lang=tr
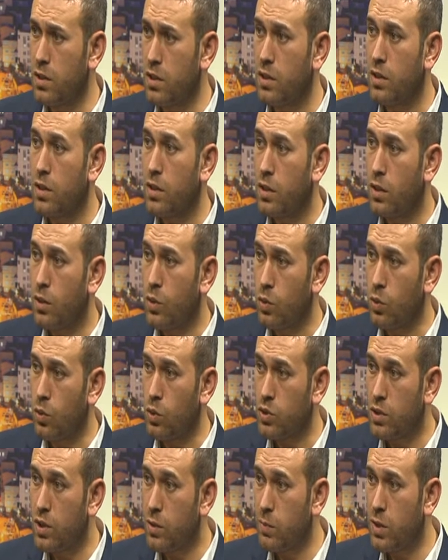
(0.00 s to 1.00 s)
da
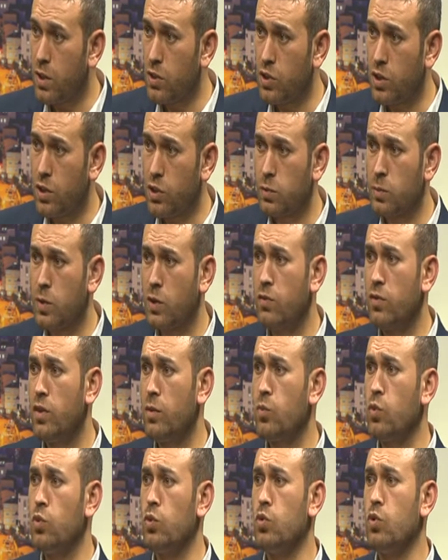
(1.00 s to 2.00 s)
göstermeye çalışmak
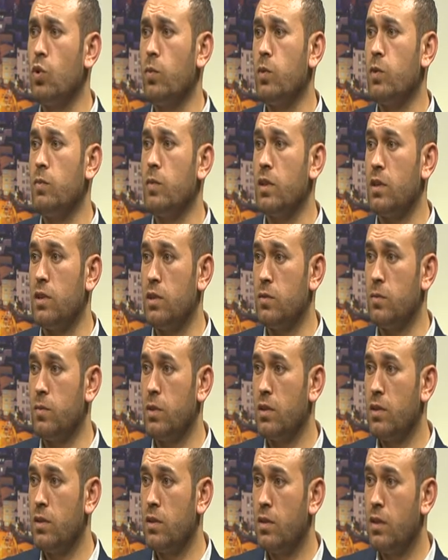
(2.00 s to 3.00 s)
ve bunu topluma anlatmak.
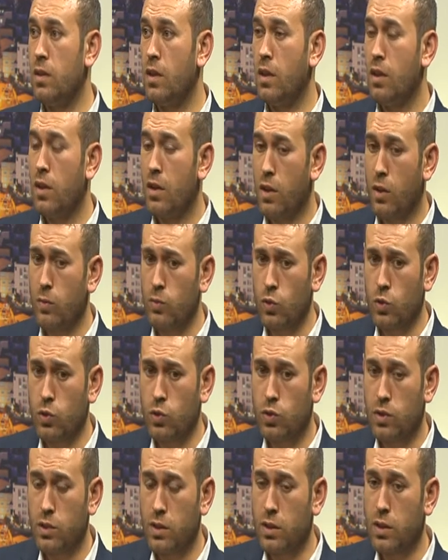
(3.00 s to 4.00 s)

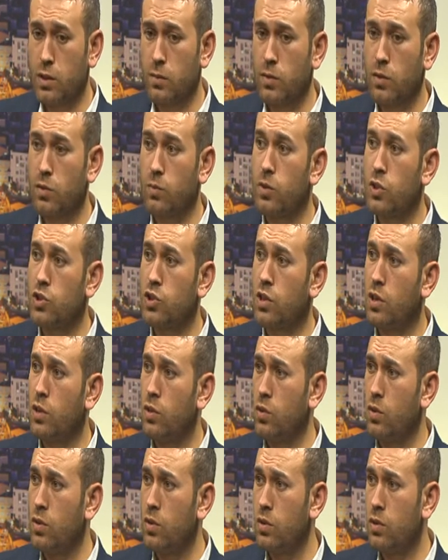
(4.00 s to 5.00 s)
Hamdolsun dediğim gibi başarılı
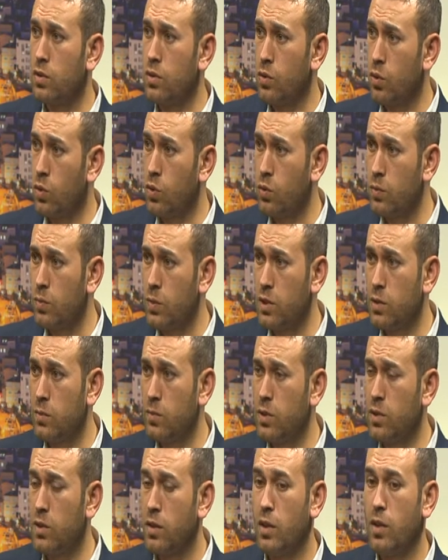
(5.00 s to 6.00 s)
olunmadı
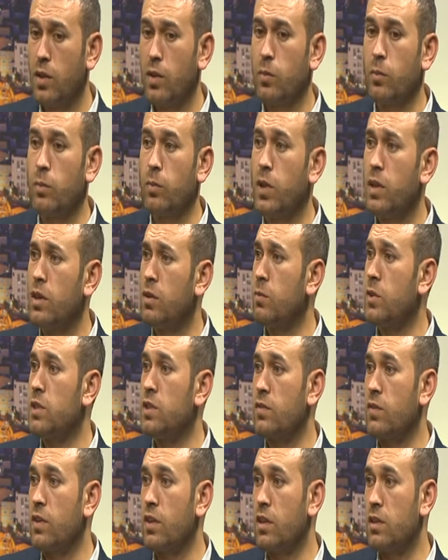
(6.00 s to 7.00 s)
mı baya
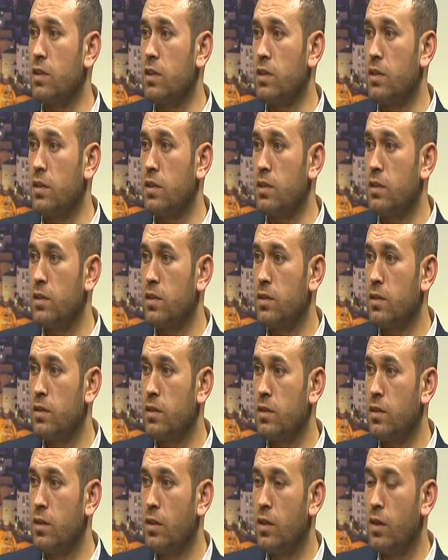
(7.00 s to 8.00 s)
mesafe kat edildi.
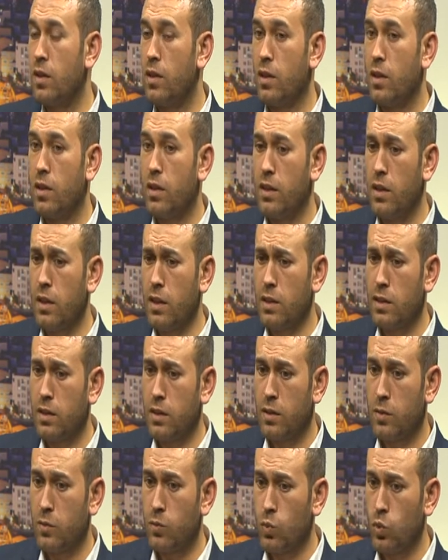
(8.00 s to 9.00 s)
İlk
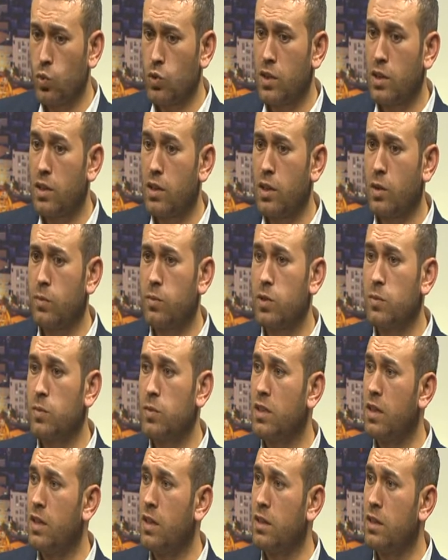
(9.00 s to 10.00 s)
Bursa'da
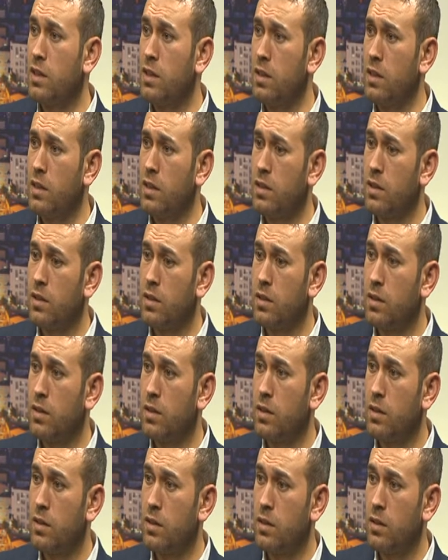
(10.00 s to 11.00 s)
yaptığımız etkinlik
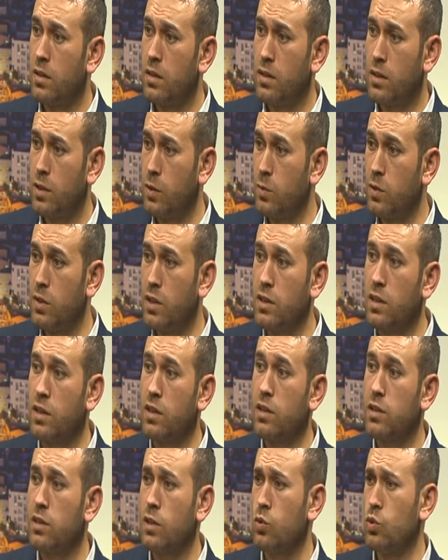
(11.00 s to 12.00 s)
2007
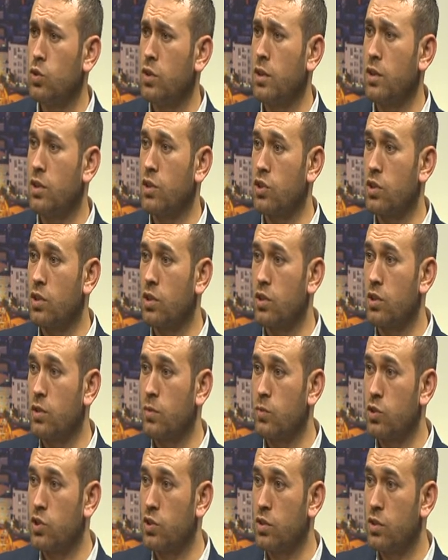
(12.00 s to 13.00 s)
yılında 150 kişi
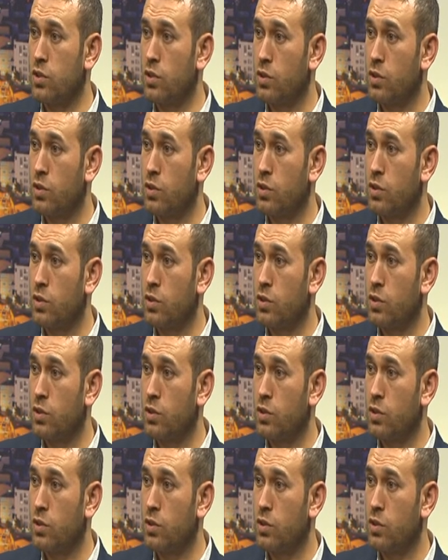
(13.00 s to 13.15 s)
katılmıştı.